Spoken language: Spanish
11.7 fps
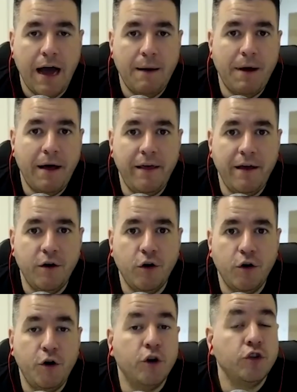
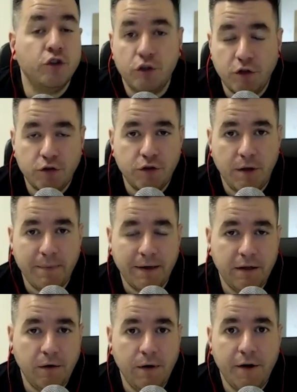Amadeo, nosotros en
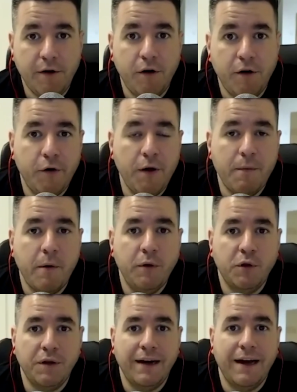particular no, no lo hemos
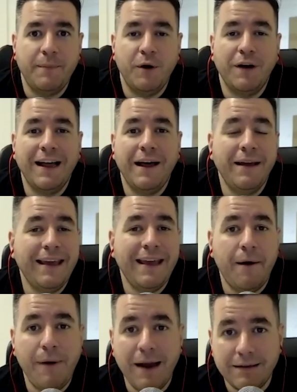visto atajar, pero cada vez que
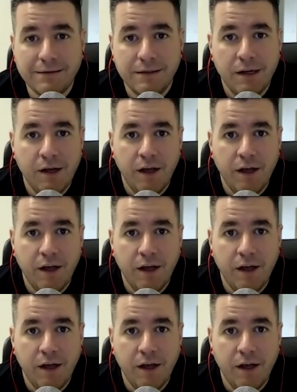hablas